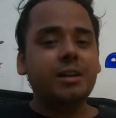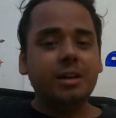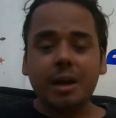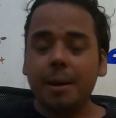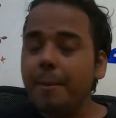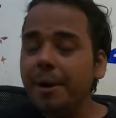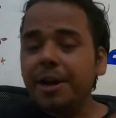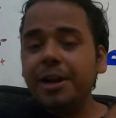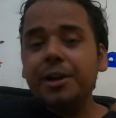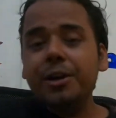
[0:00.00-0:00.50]

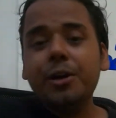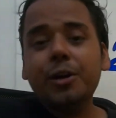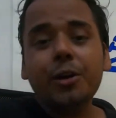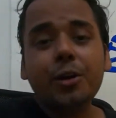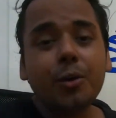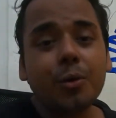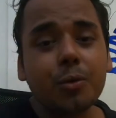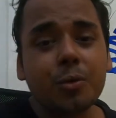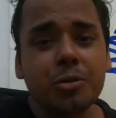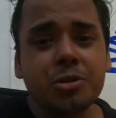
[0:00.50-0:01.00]
कमेंट
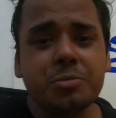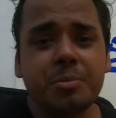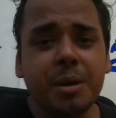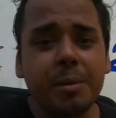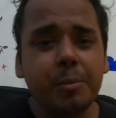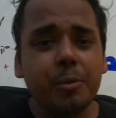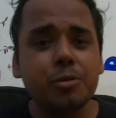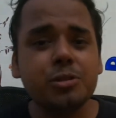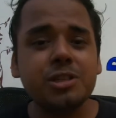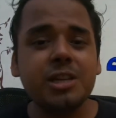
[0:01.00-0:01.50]
करो कुछ भी
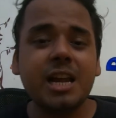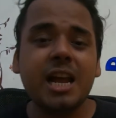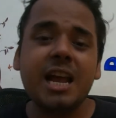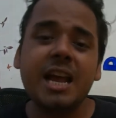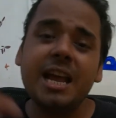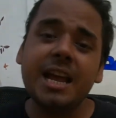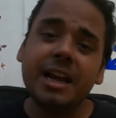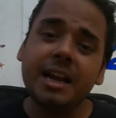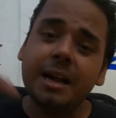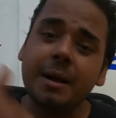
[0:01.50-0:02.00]
पूछना
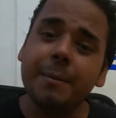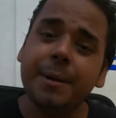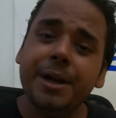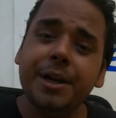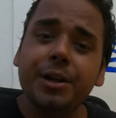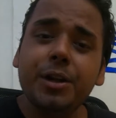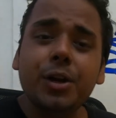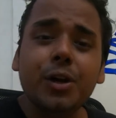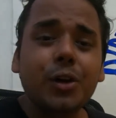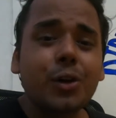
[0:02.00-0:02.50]
है
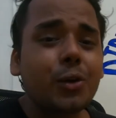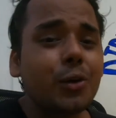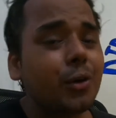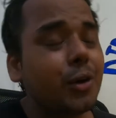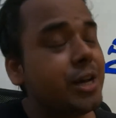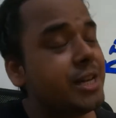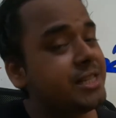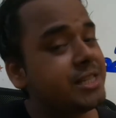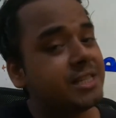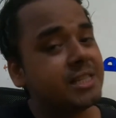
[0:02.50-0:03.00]
कमेंट करो
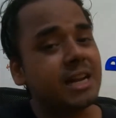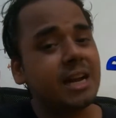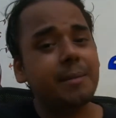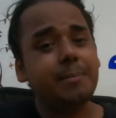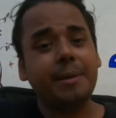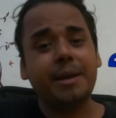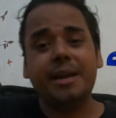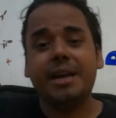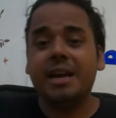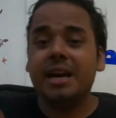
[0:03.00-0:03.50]
इंस्टा
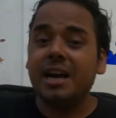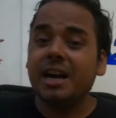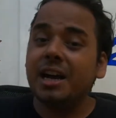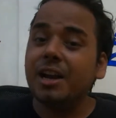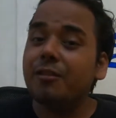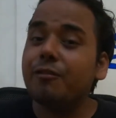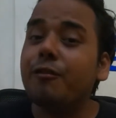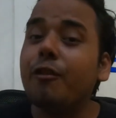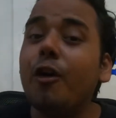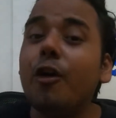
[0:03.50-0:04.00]
पे
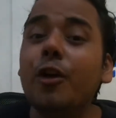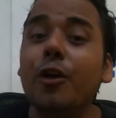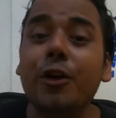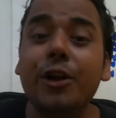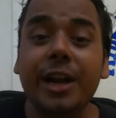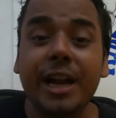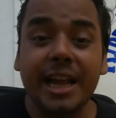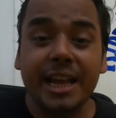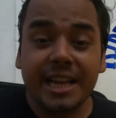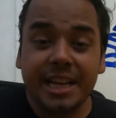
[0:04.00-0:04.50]
अगर फॉलो
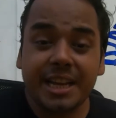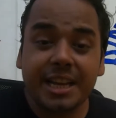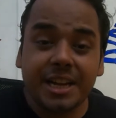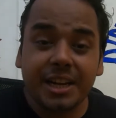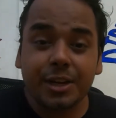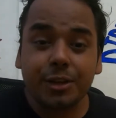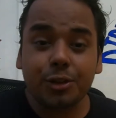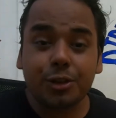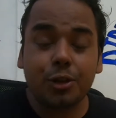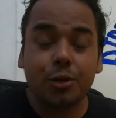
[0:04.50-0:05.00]
नहीं
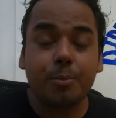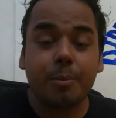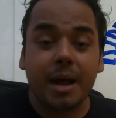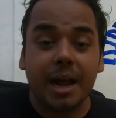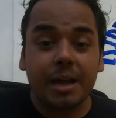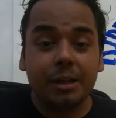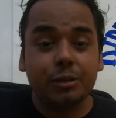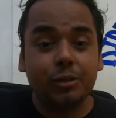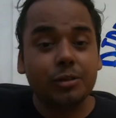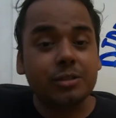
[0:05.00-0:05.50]
करते हो
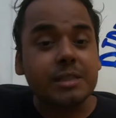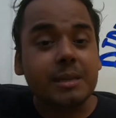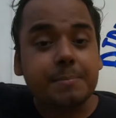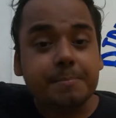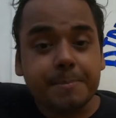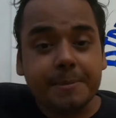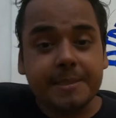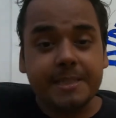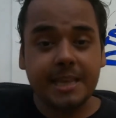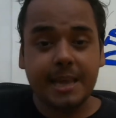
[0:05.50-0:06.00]
भाई तो
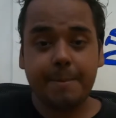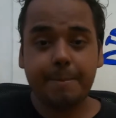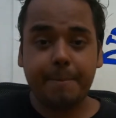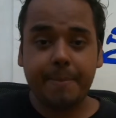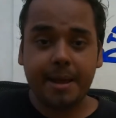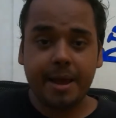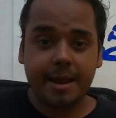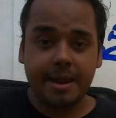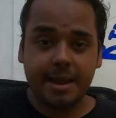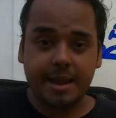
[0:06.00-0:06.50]
सबसे
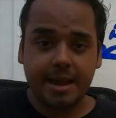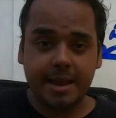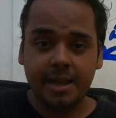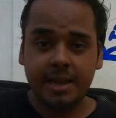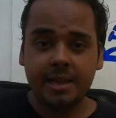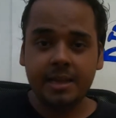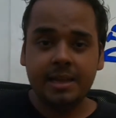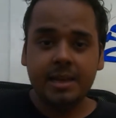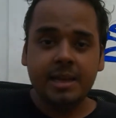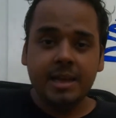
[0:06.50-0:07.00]
पहले
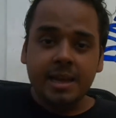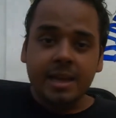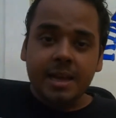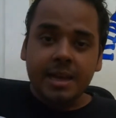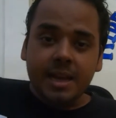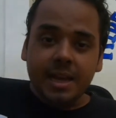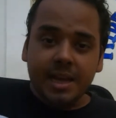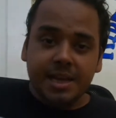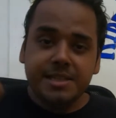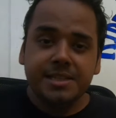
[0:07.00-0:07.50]

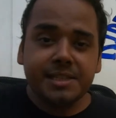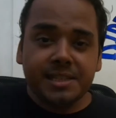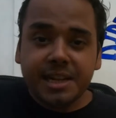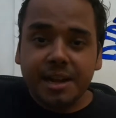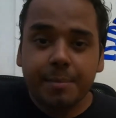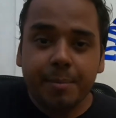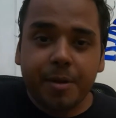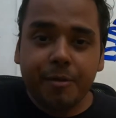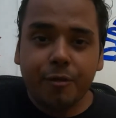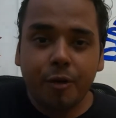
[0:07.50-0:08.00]
इंस्टा
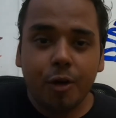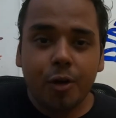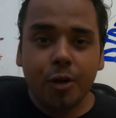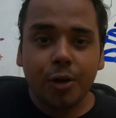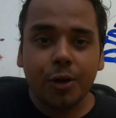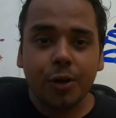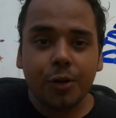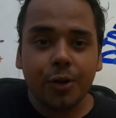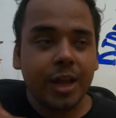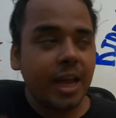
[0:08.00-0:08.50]
पे फॉलो
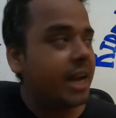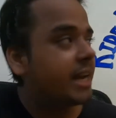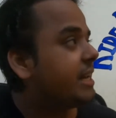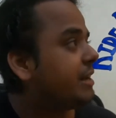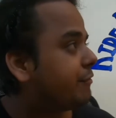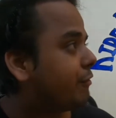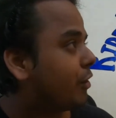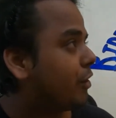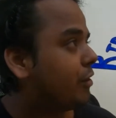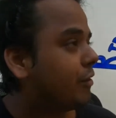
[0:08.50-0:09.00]
करो यार ये
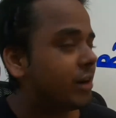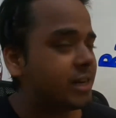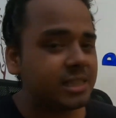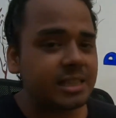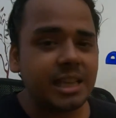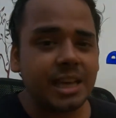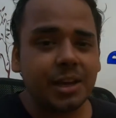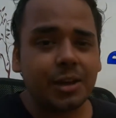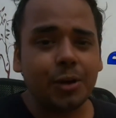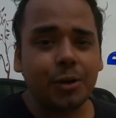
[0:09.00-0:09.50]
फॉलोअर्स
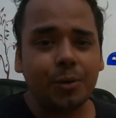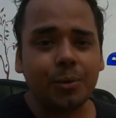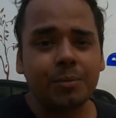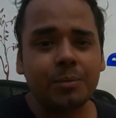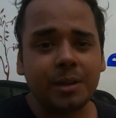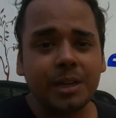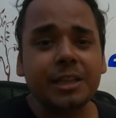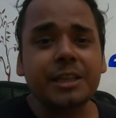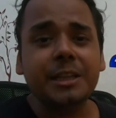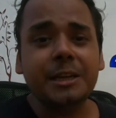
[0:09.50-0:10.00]
देख रहे हो
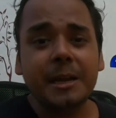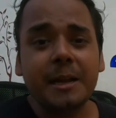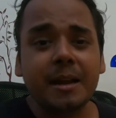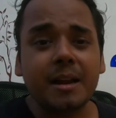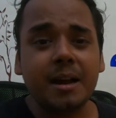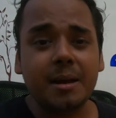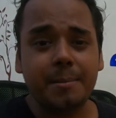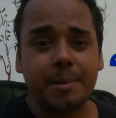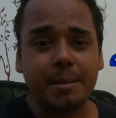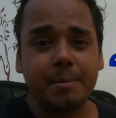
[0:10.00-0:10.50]
कितने
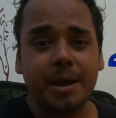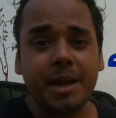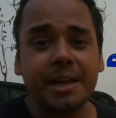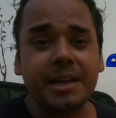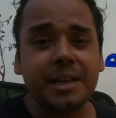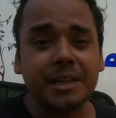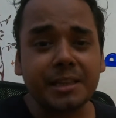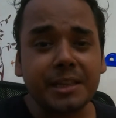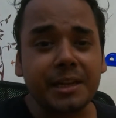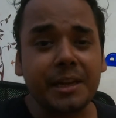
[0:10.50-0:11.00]
कम है भाई
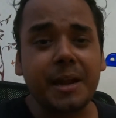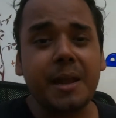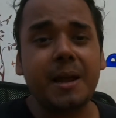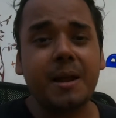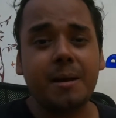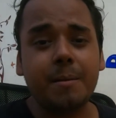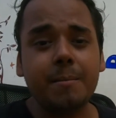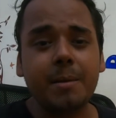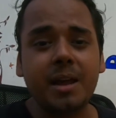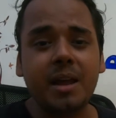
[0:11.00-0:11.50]
कितने
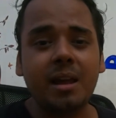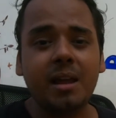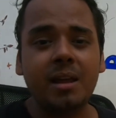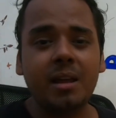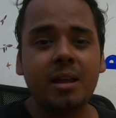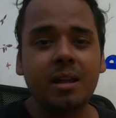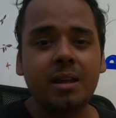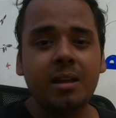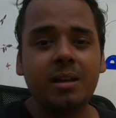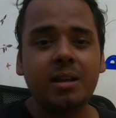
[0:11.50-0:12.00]
कम
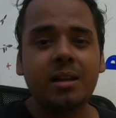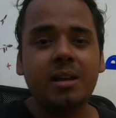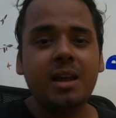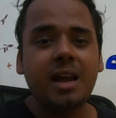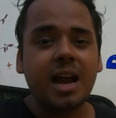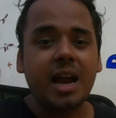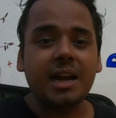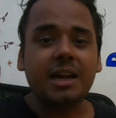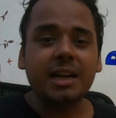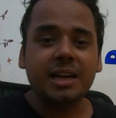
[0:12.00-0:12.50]

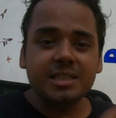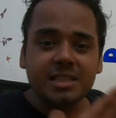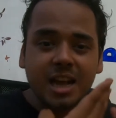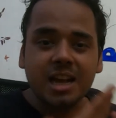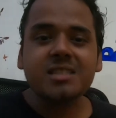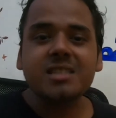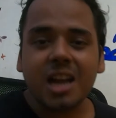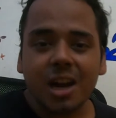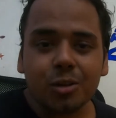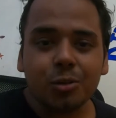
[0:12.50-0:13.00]
है एटलीस्ट
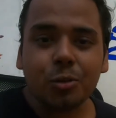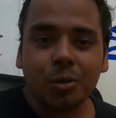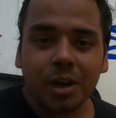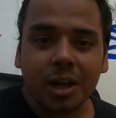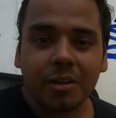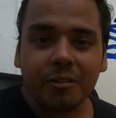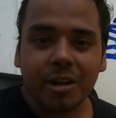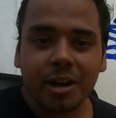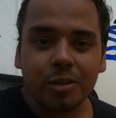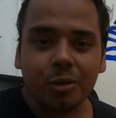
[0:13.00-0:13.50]
हज़ार तो
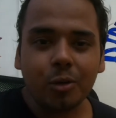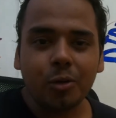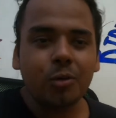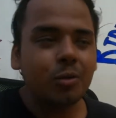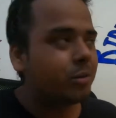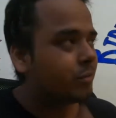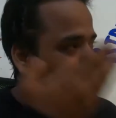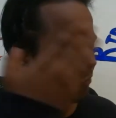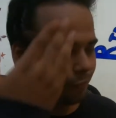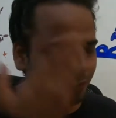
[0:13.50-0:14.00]
करवा दो
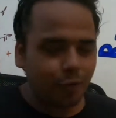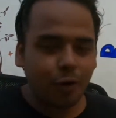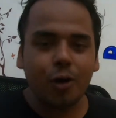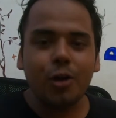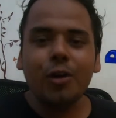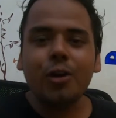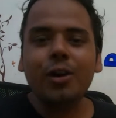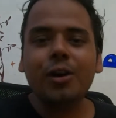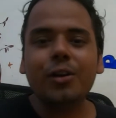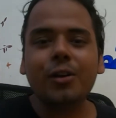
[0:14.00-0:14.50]

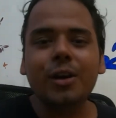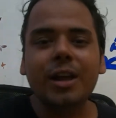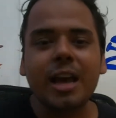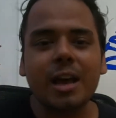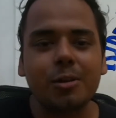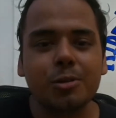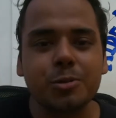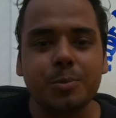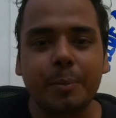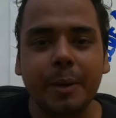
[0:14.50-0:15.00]
फॉलो करो
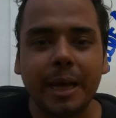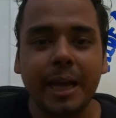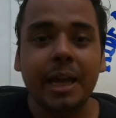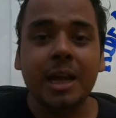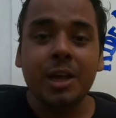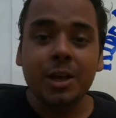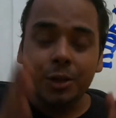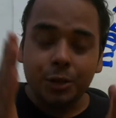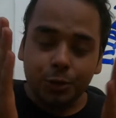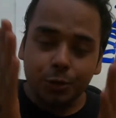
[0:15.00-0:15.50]
यार उस पर
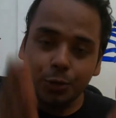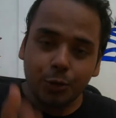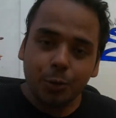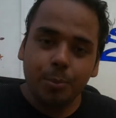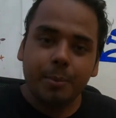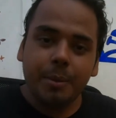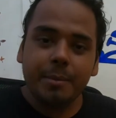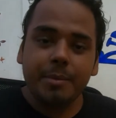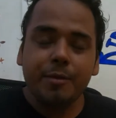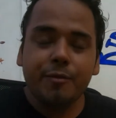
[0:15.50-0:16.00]

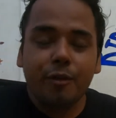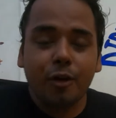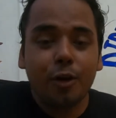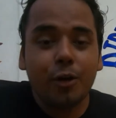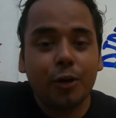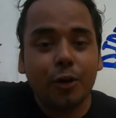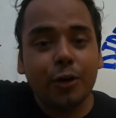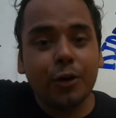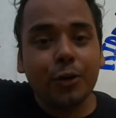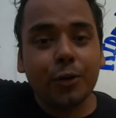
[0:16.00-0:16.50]
यूट्यूब पर भी
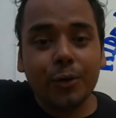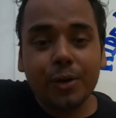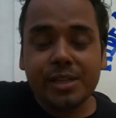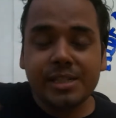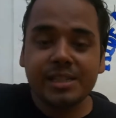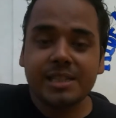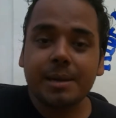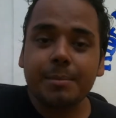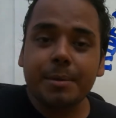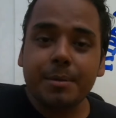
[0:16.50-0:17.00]
फॉलो करो
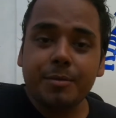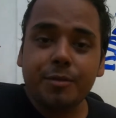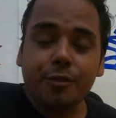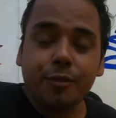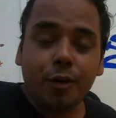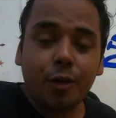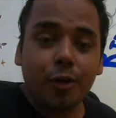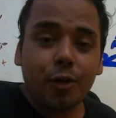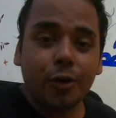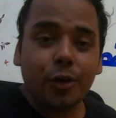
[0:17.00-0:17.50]
इंस्टा पे भी
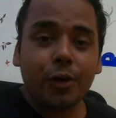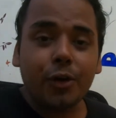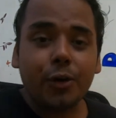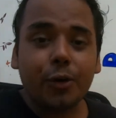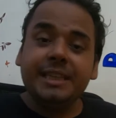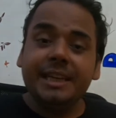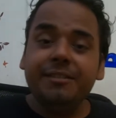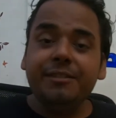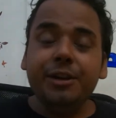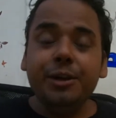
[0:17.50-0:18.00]
फॉलो करो
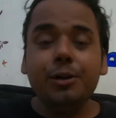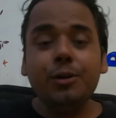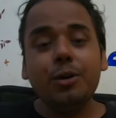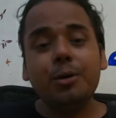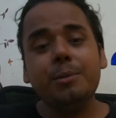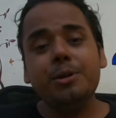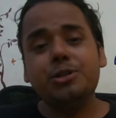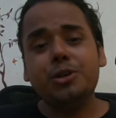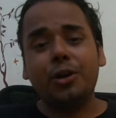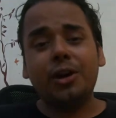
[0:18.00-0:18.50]
ये वीडियो को
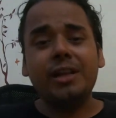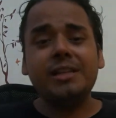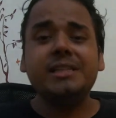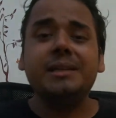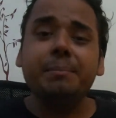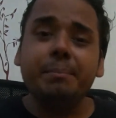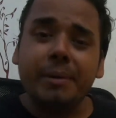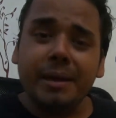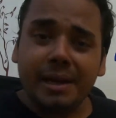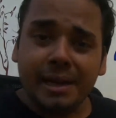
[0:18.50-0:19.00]
भी शॉर्ट एंड
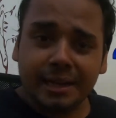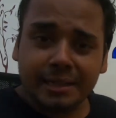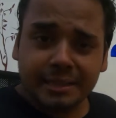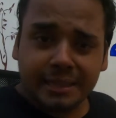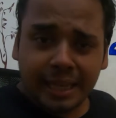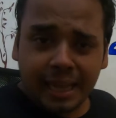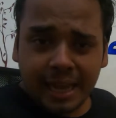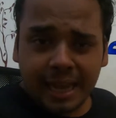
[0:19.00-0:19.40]
सिंपल रखते